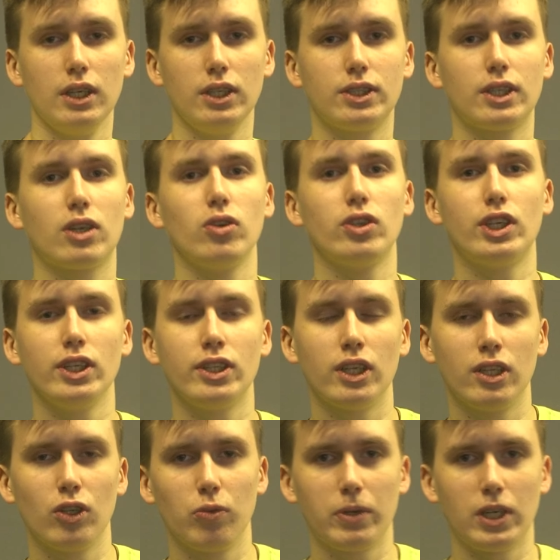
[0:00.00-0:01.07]
И
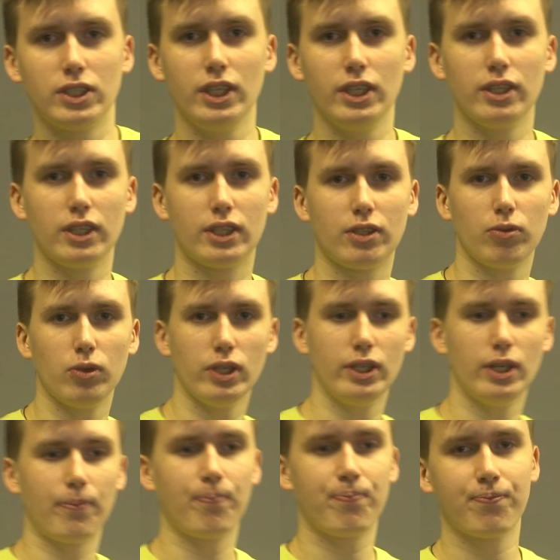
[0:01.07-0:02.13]
заключительное упражнение на
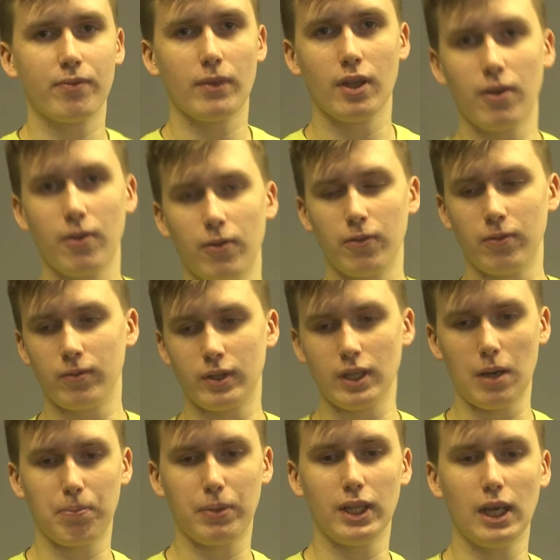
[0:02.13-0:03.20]
сегодня.
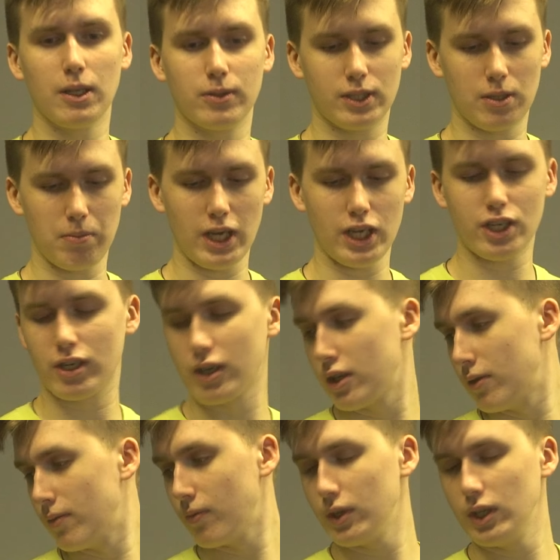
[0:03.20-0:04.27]
Нам понадобится
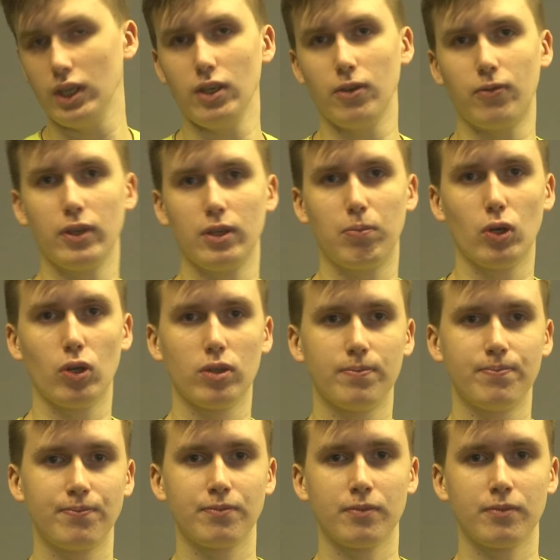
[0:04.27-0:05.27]
мячик и фитбол.